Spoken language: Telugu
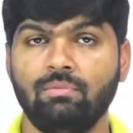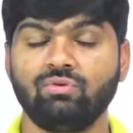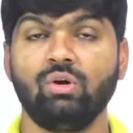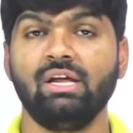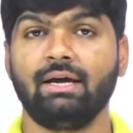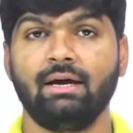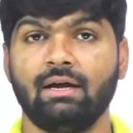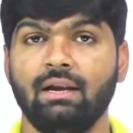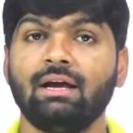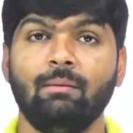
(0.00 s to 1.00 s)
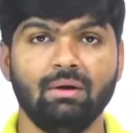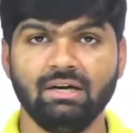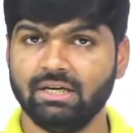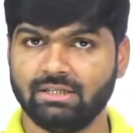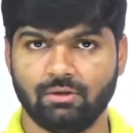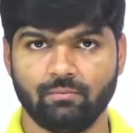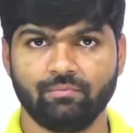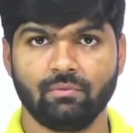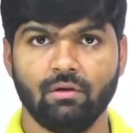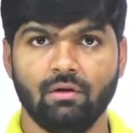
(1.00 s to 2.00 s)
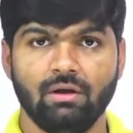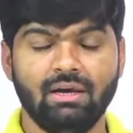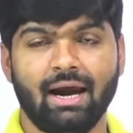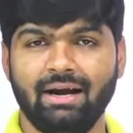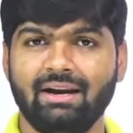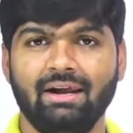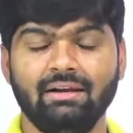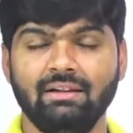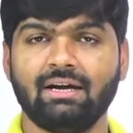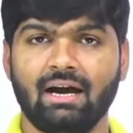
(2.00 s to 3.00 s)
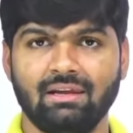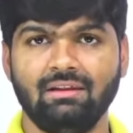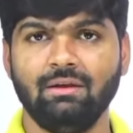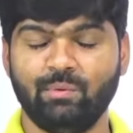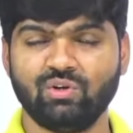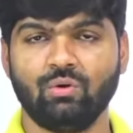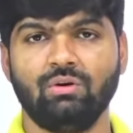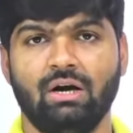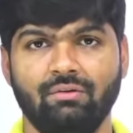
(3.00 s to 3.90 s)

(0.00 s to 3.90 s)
సోనియా దగ్గరికి వెళ్ళి కంప్లైంట్ చేశారు ఈ హైడ్రా ఏంది కథ ఏంది పిచ్చోడు ఉన్నాడు